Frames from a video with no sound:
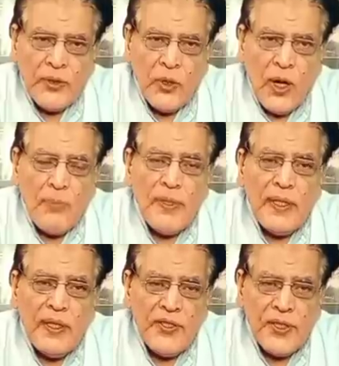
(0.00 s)
तो
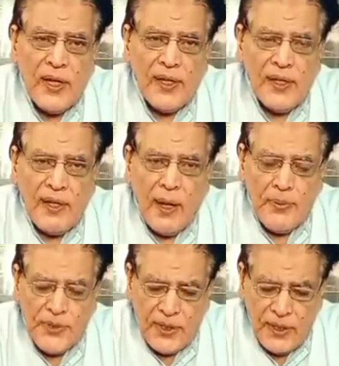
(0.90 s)
अभी इसका ड्राफ्ट
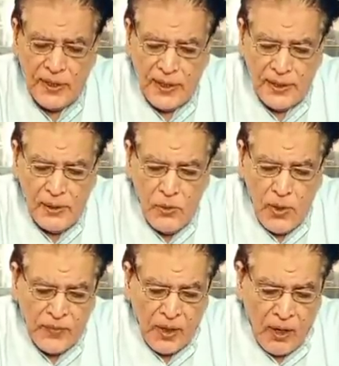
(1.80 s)
सीन नहीं
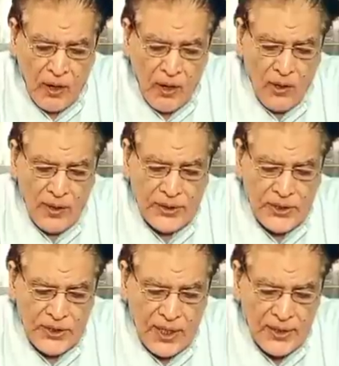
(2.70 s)
हुआ और
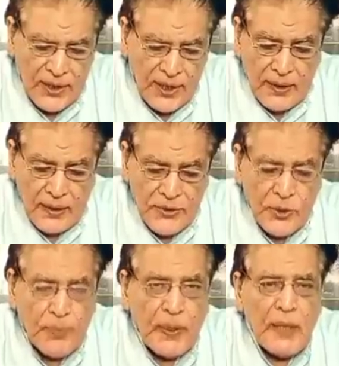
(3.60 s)
तीसरा ये कि
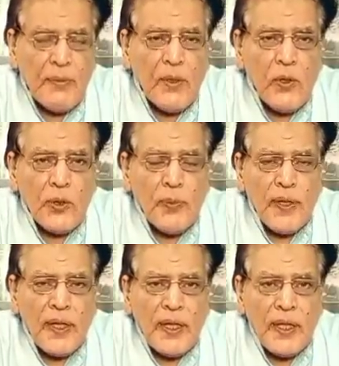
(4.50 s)
सुप्रीम कोर्ट
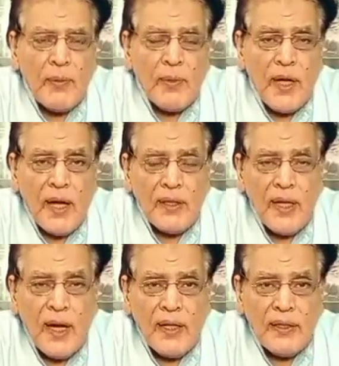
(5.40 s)
में इमरान
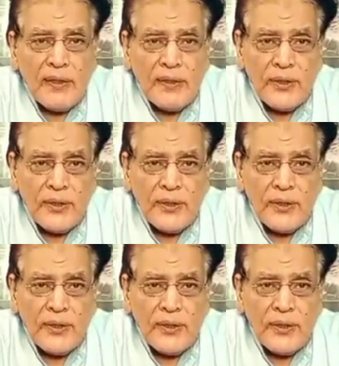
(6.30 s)
खान